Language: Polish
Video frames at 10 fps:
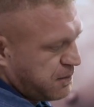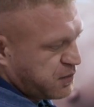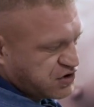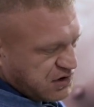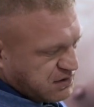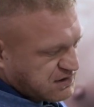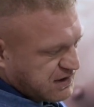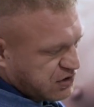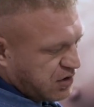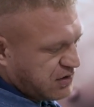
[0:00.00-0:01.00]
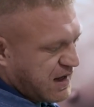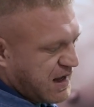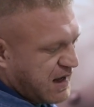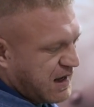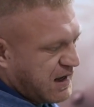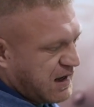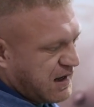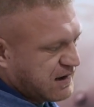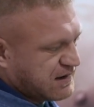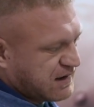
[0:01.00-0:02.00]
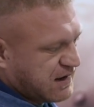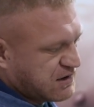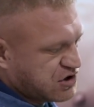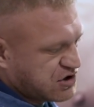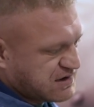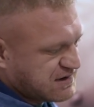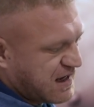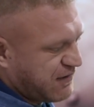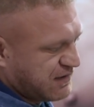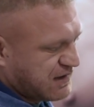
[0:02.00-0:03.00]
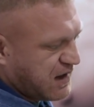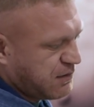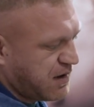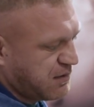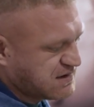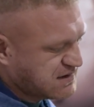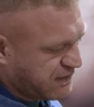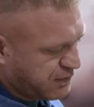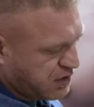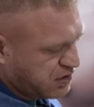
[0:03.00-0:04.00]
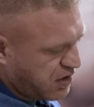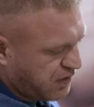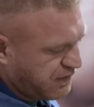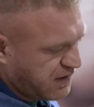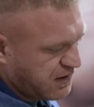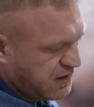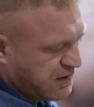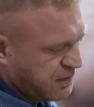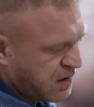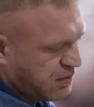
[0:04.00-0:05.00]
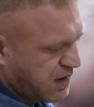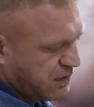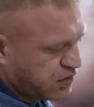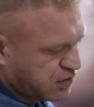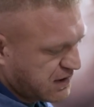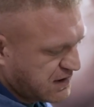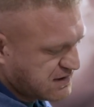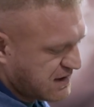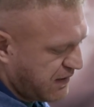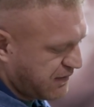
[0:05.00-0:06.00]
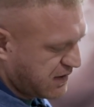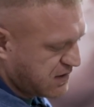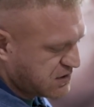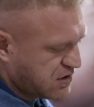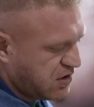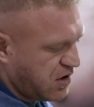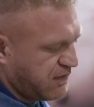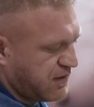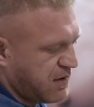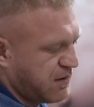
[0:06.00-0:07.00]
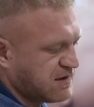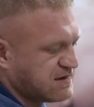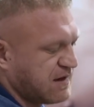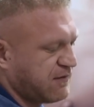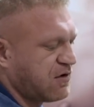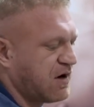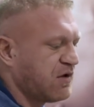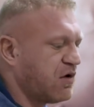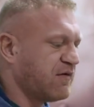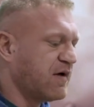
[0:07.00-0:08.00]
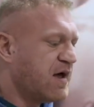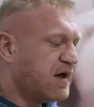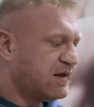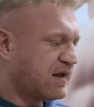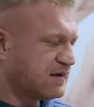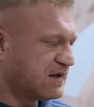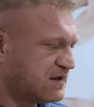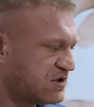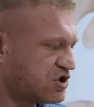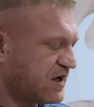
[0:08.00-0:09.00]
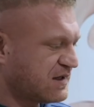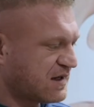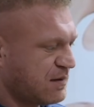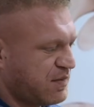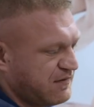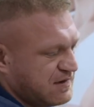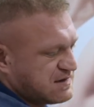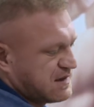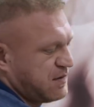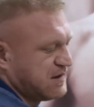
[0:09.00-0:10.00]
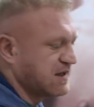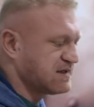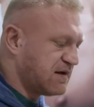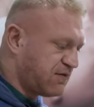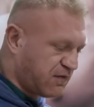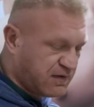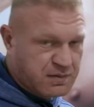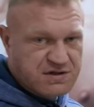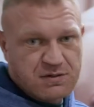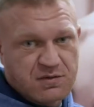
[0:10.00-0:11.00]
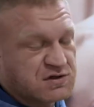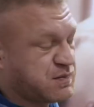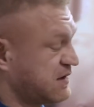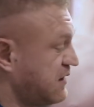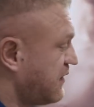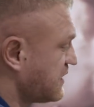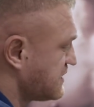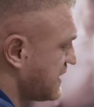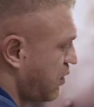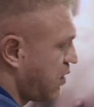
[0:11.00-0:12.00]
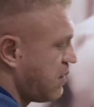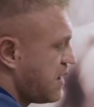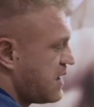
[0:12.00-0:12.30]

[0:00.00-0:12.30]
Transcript: podzielimy sobie to na takie trzy stawy, tak. Mamy staw biodrowy, Mamy tutaj stawy skokowe, mamy staw kolanowy. I na tych trzech tak naprawdę segmentach stawowych będziemy rozpatrywać całą,